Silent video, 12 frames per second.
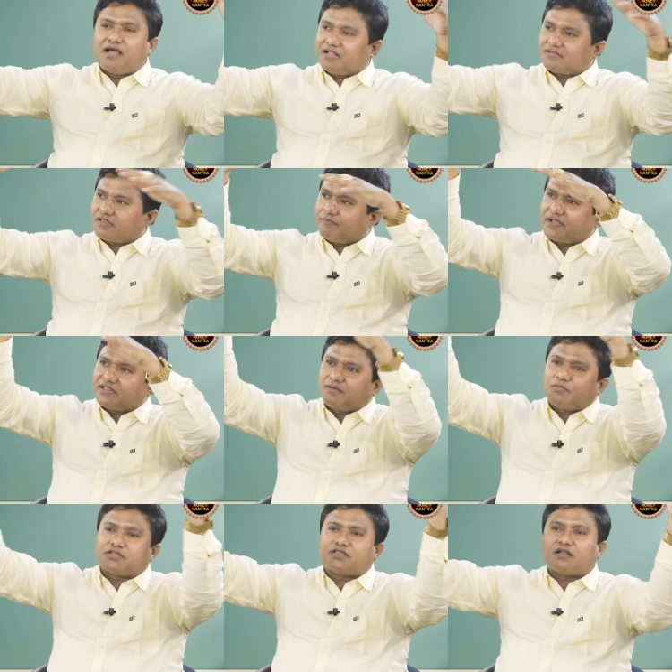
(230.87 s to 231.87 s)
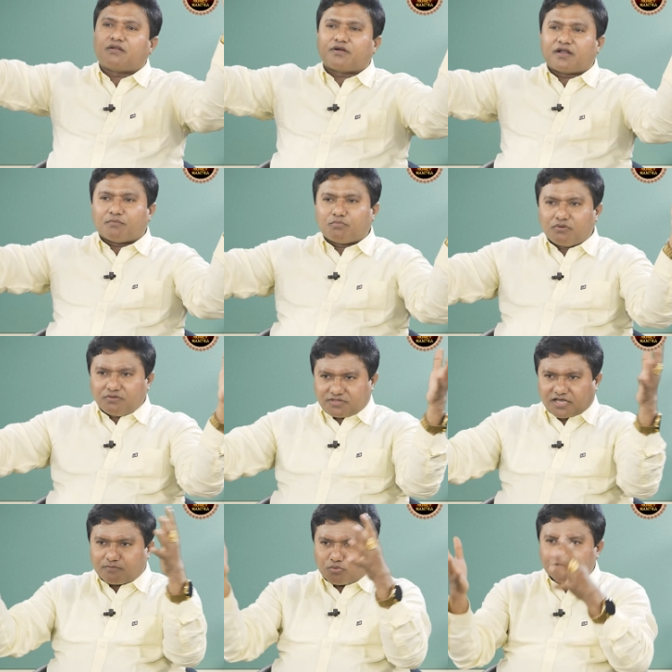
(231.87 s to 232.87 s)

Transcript: అంత పెద్ద మొత్తాల్లో డబ్బు తను